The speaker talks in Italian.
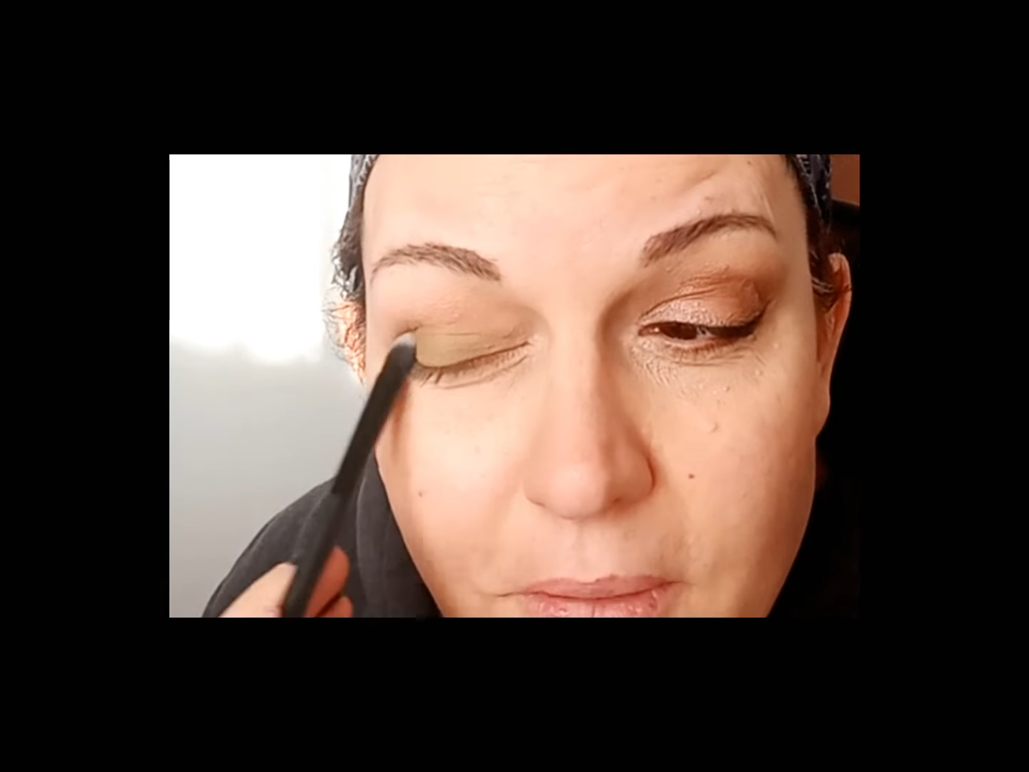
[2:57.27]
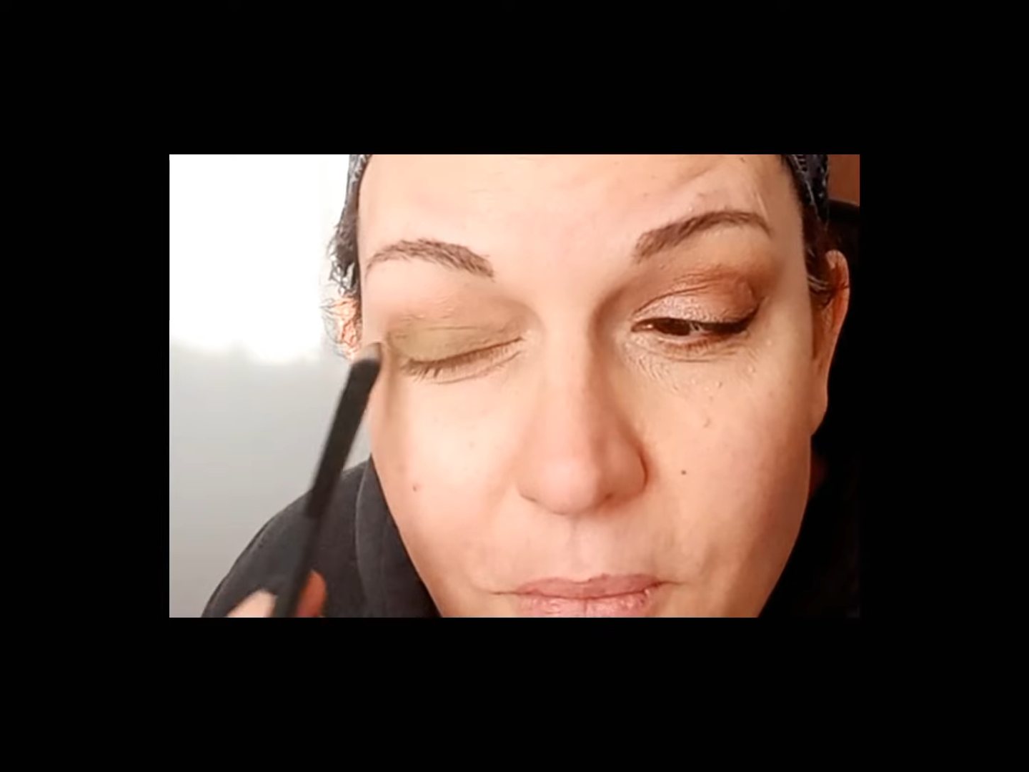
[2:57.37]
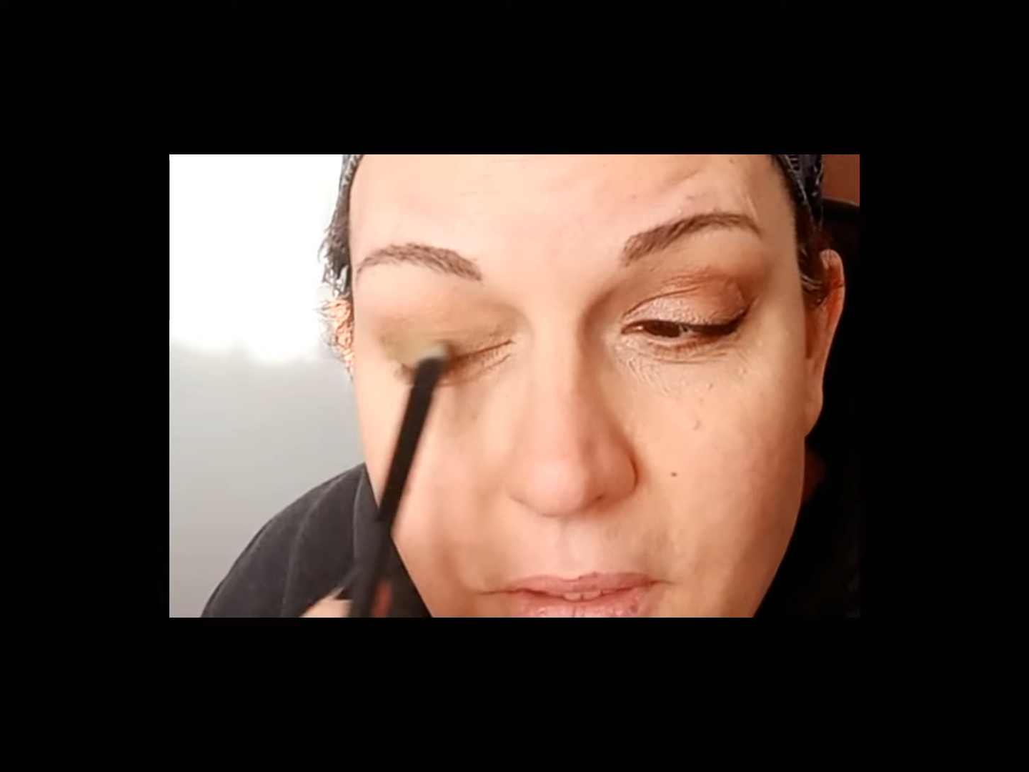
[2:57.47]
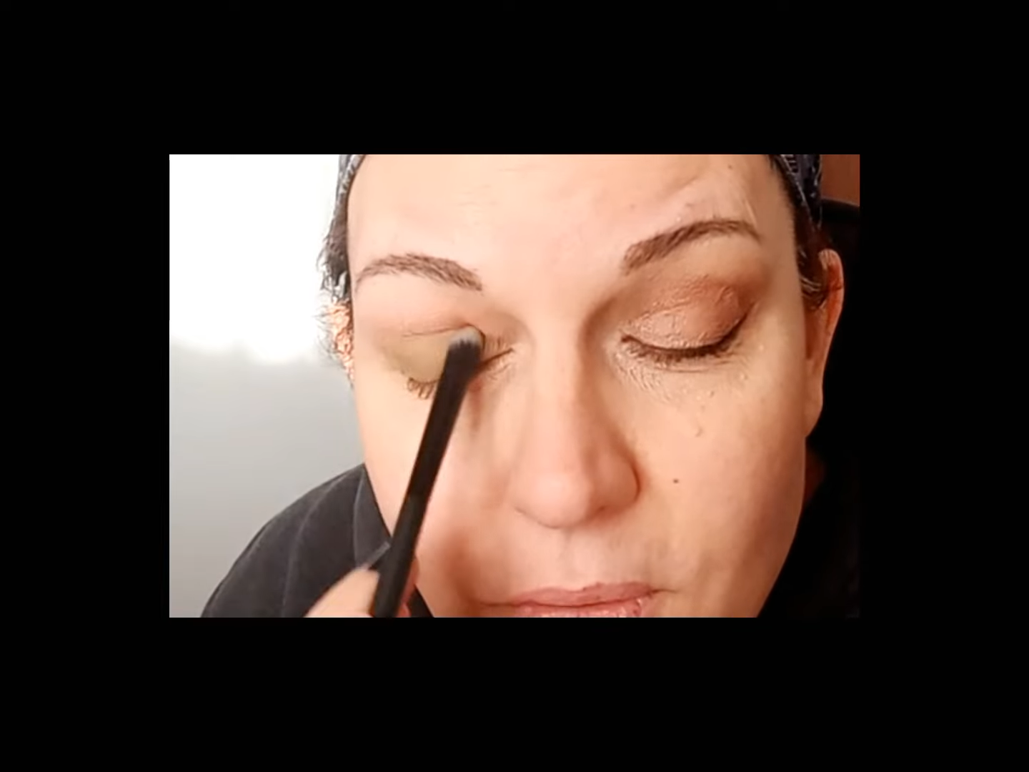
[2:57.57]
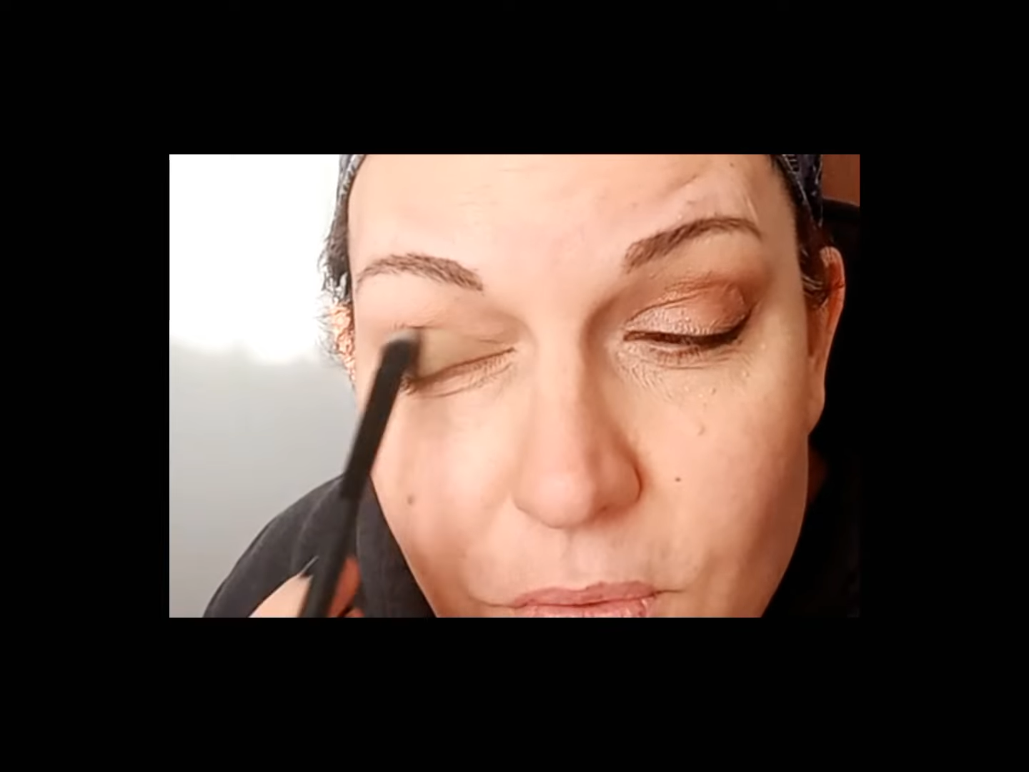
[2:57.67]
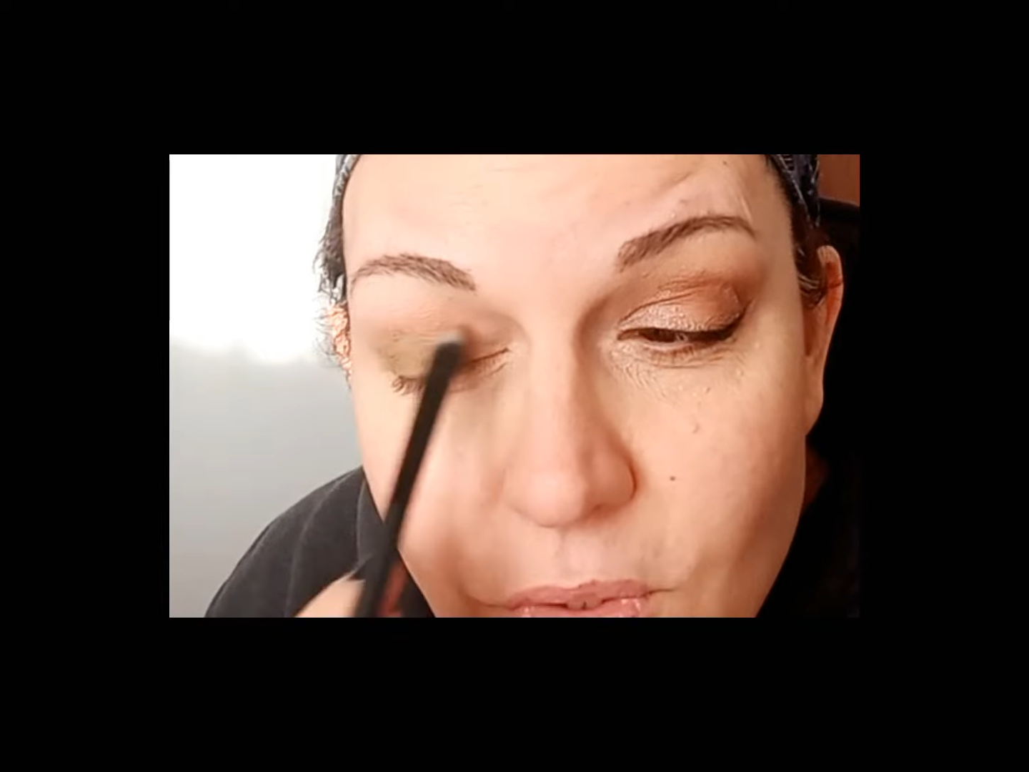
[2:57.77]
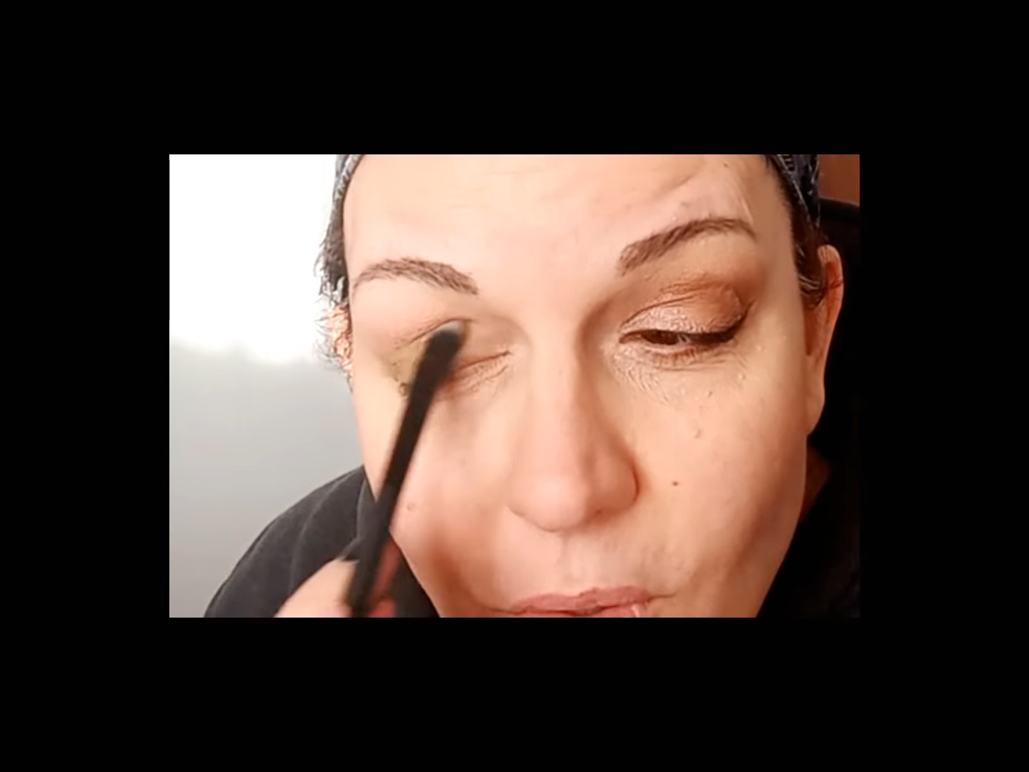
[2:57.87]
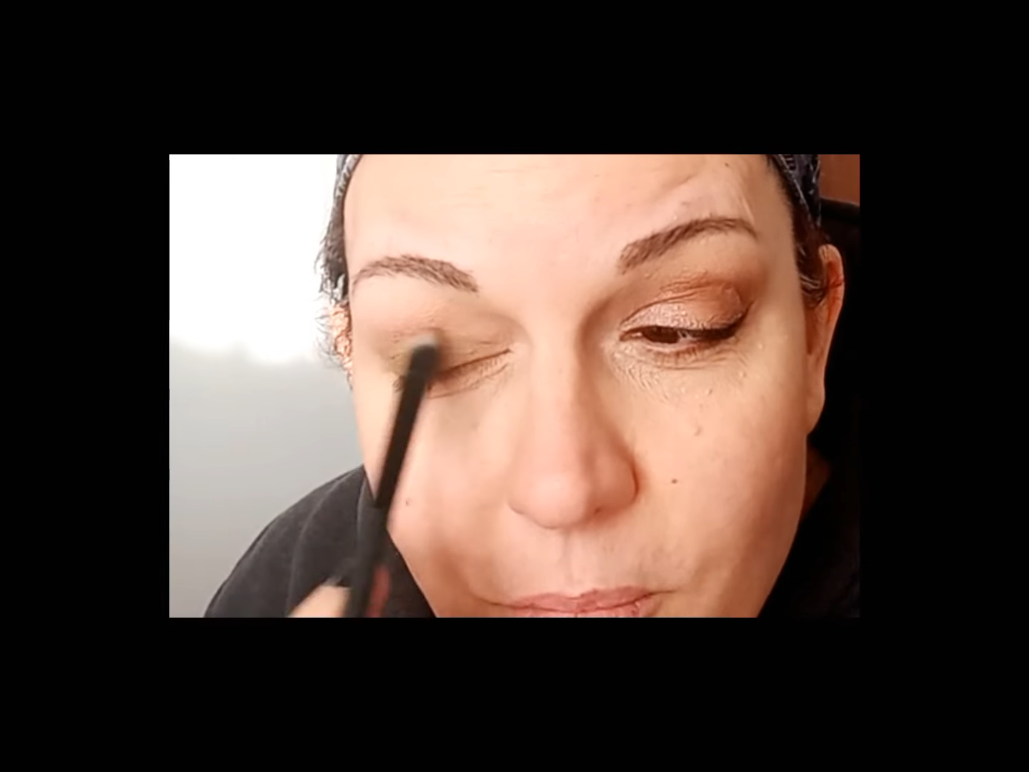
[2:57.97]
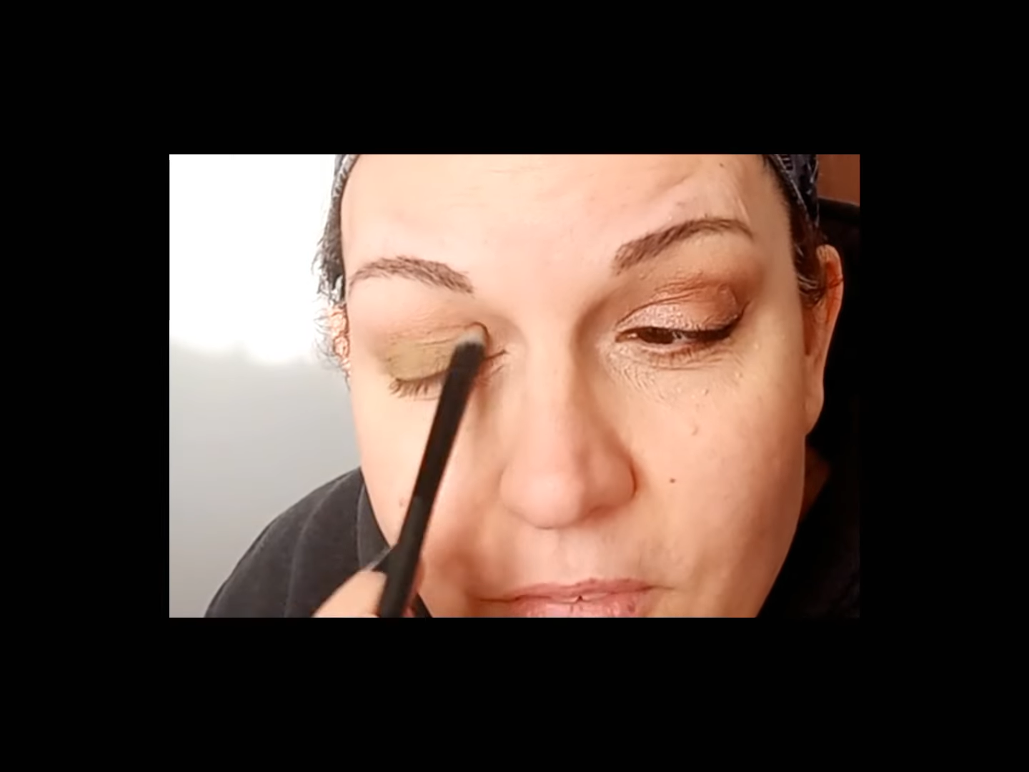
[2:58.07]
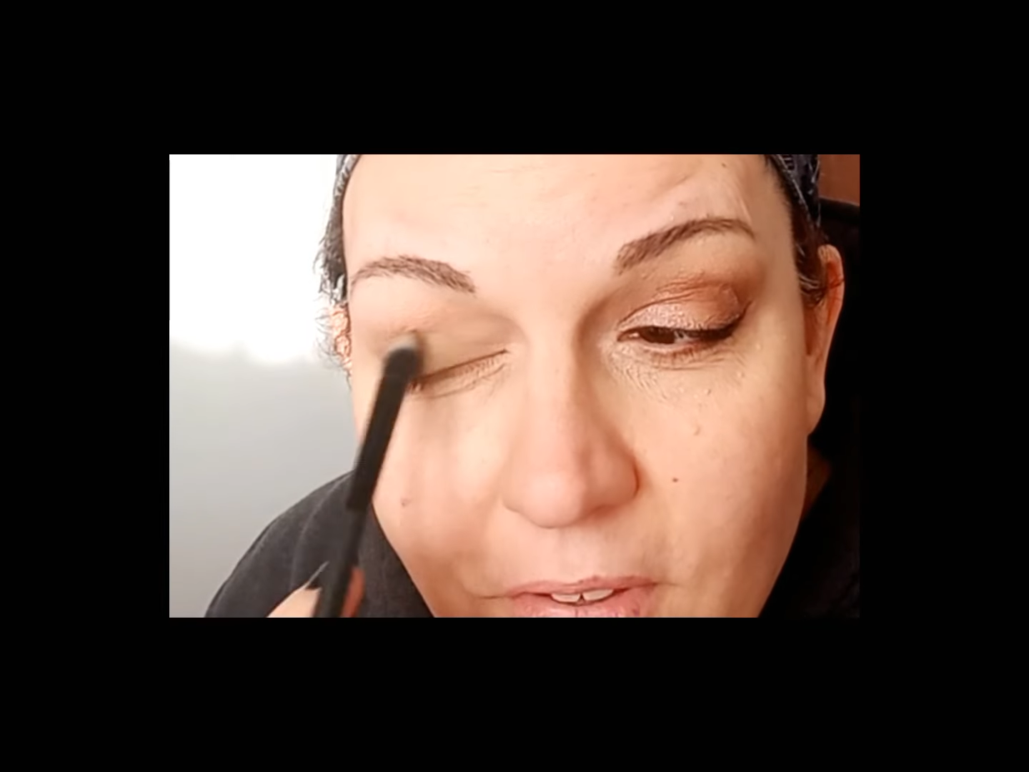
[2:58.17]
quindi non so
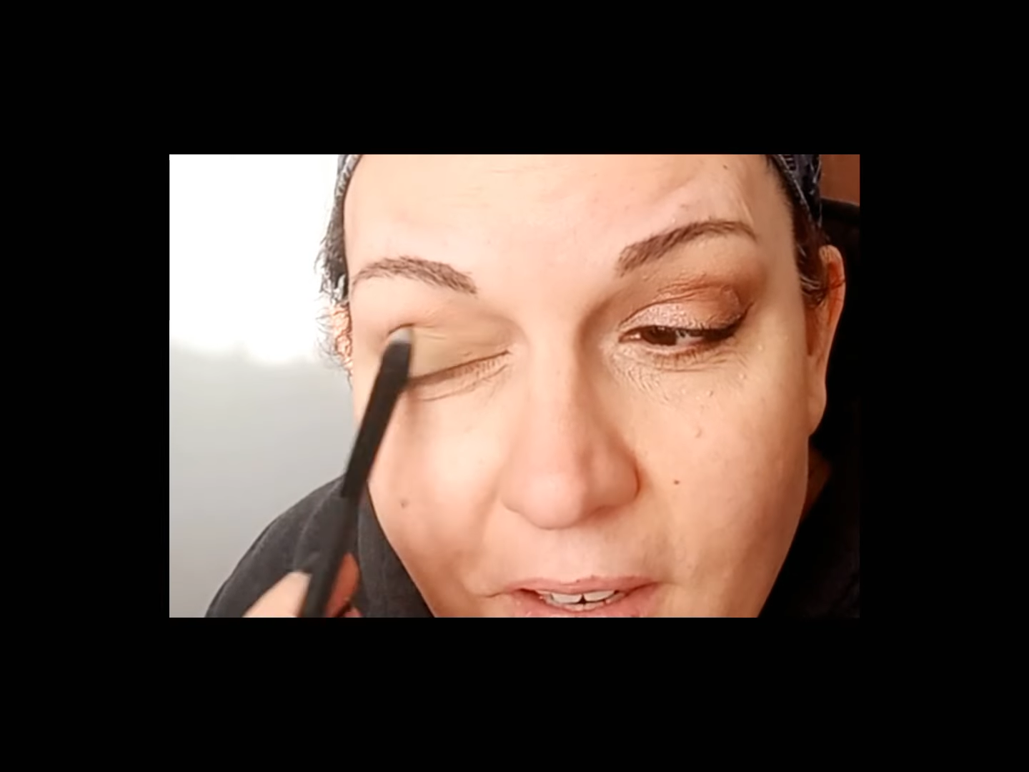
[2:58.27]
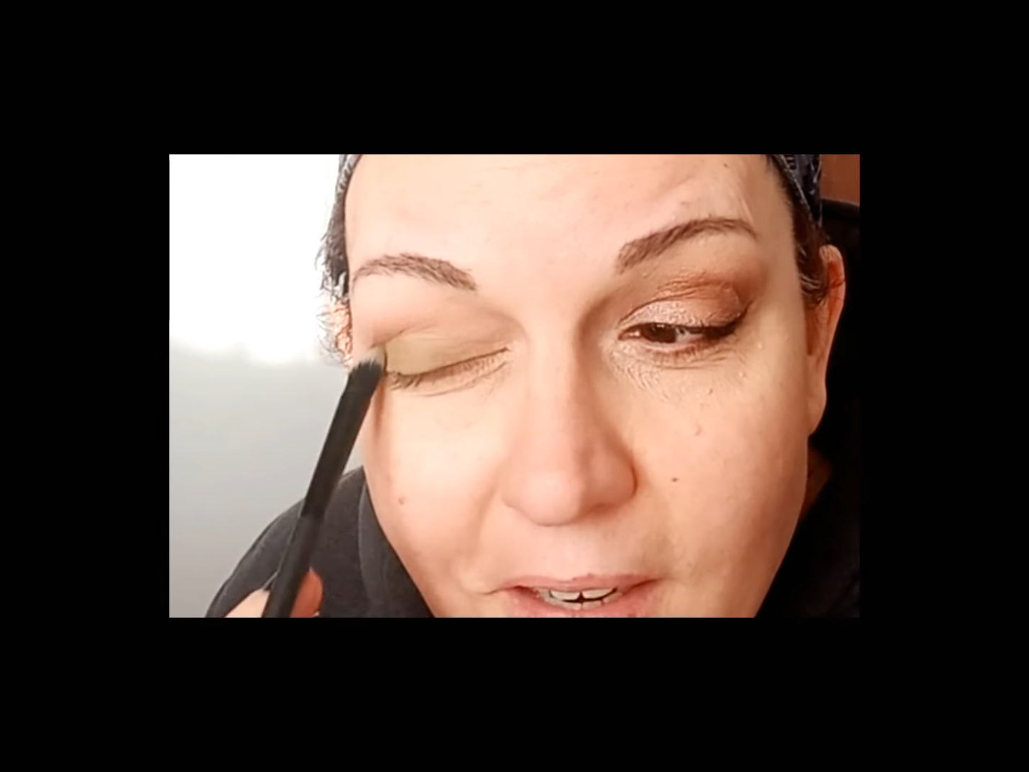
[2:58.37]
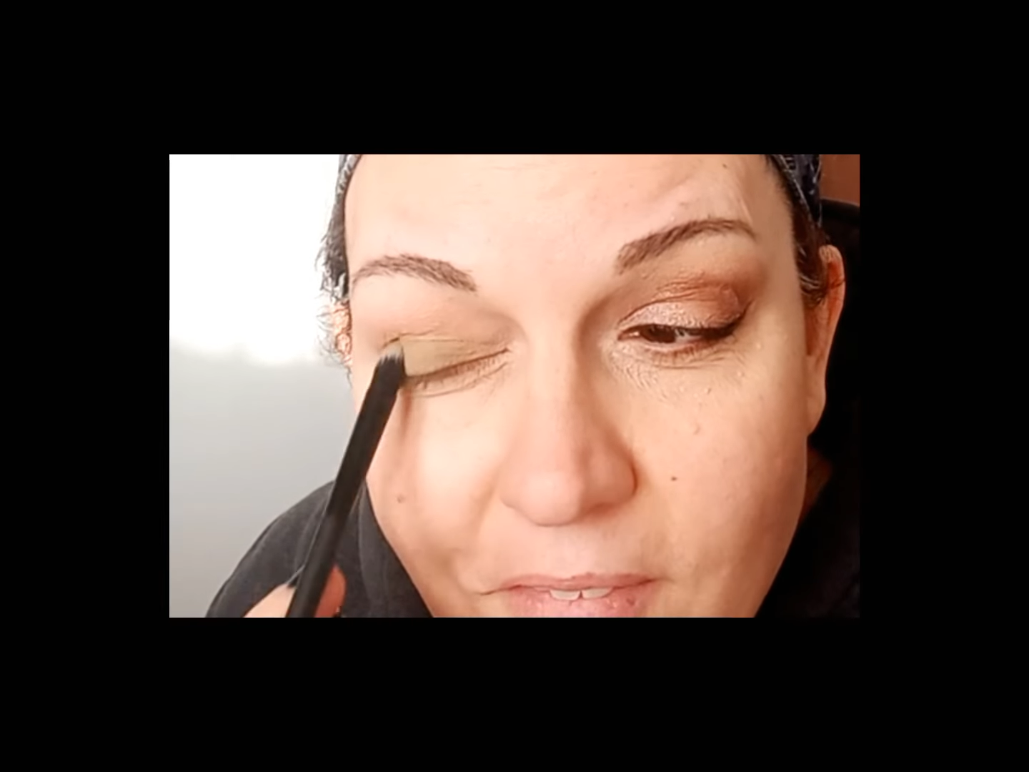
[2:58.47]
come verrà,